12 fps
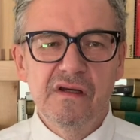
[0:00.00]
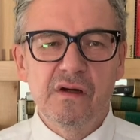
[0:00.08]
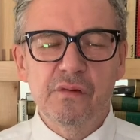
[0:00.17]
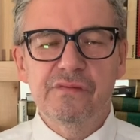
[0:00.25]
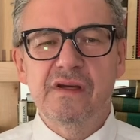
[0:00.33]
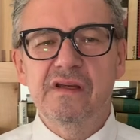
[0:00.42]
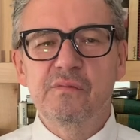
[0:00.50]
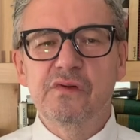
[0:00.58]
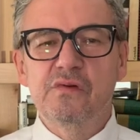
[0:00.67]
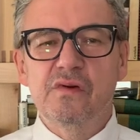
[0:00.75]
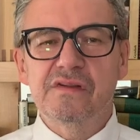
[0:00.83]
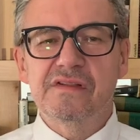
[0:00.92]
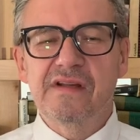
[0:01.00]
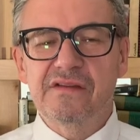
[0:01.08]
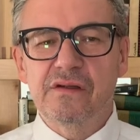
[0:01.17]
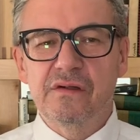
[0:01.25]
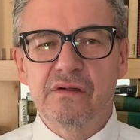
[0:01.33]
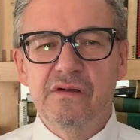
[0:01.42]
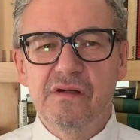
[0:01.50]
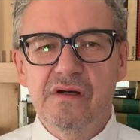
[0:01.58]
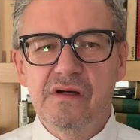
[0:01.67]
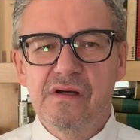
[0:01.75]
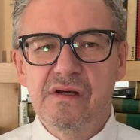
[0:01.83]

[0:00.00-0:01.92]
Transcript: oddajemy głos na to,